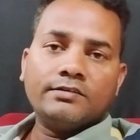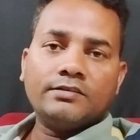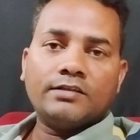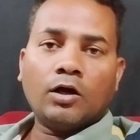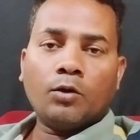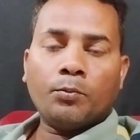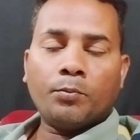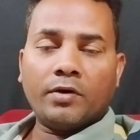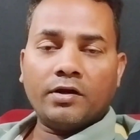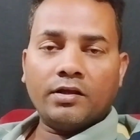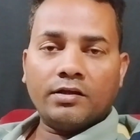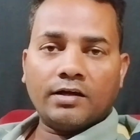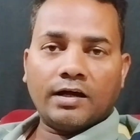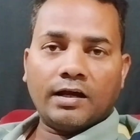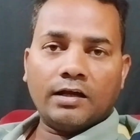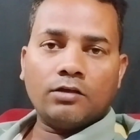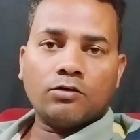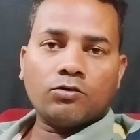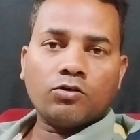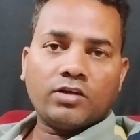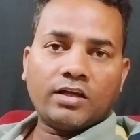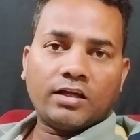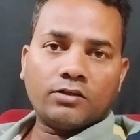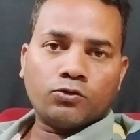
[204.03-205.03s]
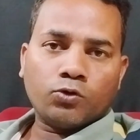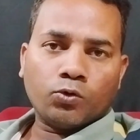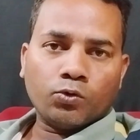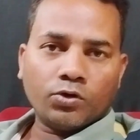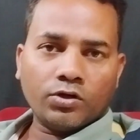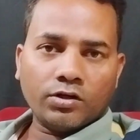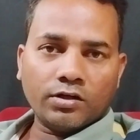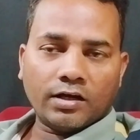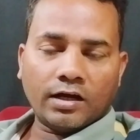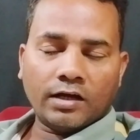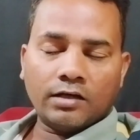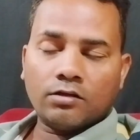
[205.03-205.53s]
जब बड़ी गाड़ी हो या
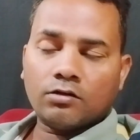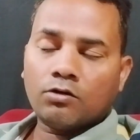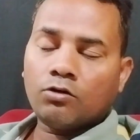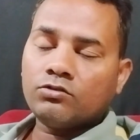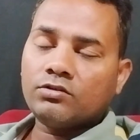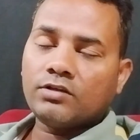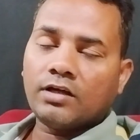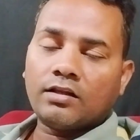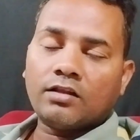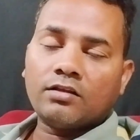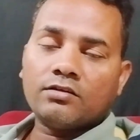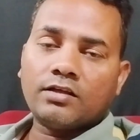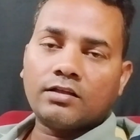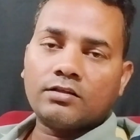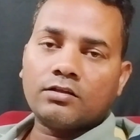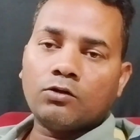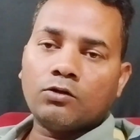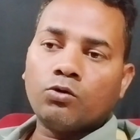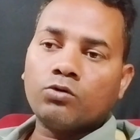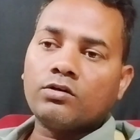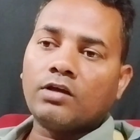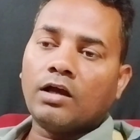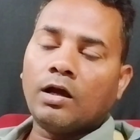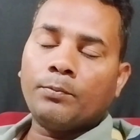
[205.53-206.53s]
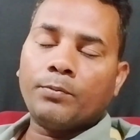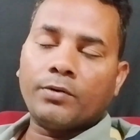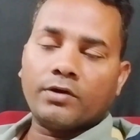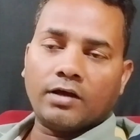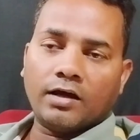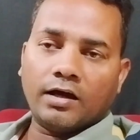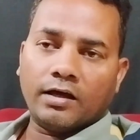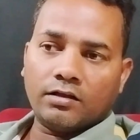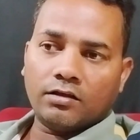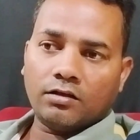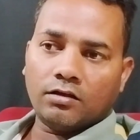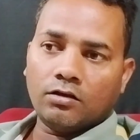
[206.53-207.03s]
छोटी गाड़ी हो ज़्यादा से ज़्यादा लोग यहाँ पर
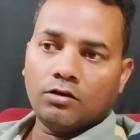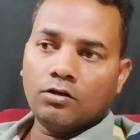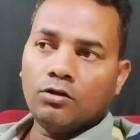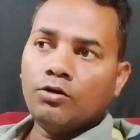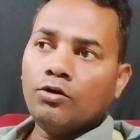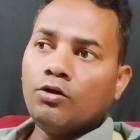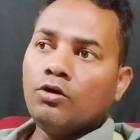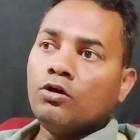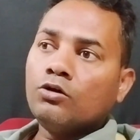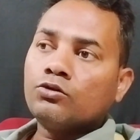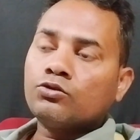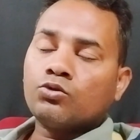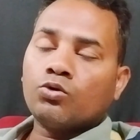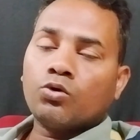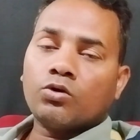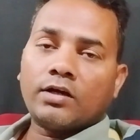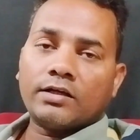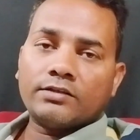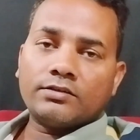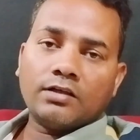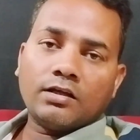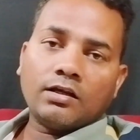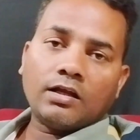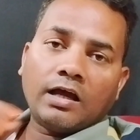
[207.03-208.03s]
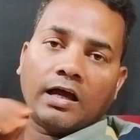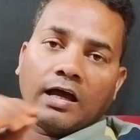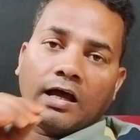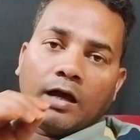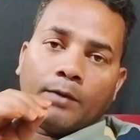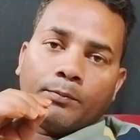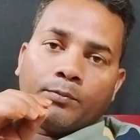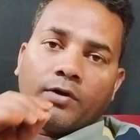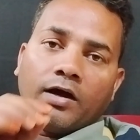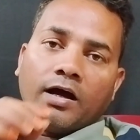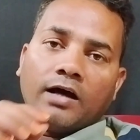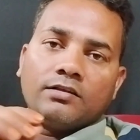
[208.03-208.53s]
आ रहे हैं तो कतर
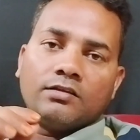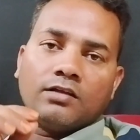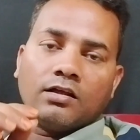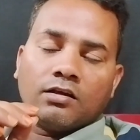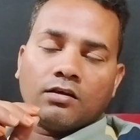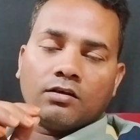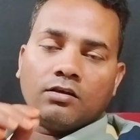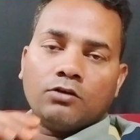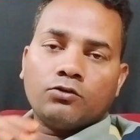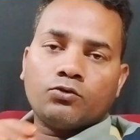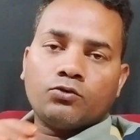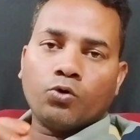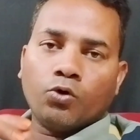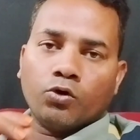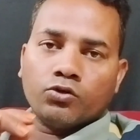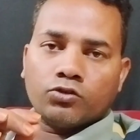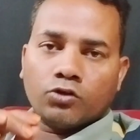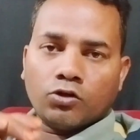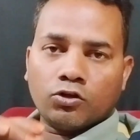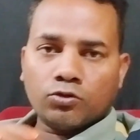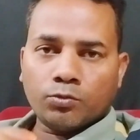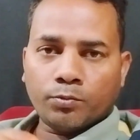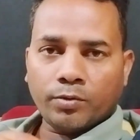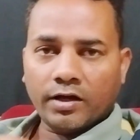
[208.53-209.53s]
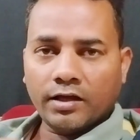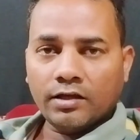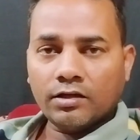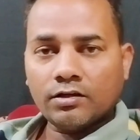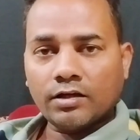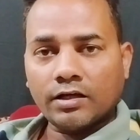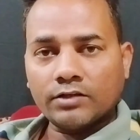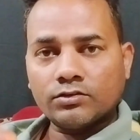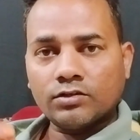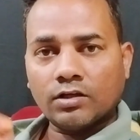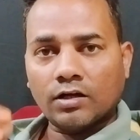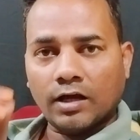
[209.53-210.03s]
आप आने के लिए सोच रहे हो तो भाई
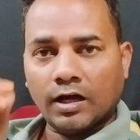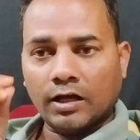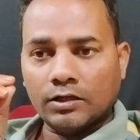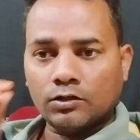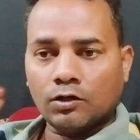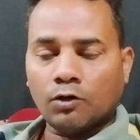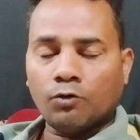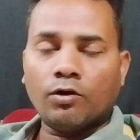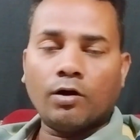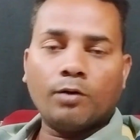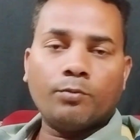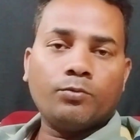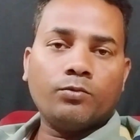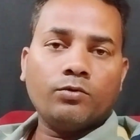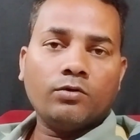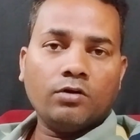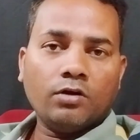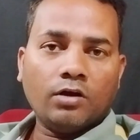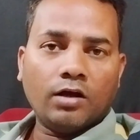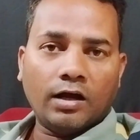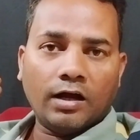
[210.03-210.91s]
कतर आ जाओ आप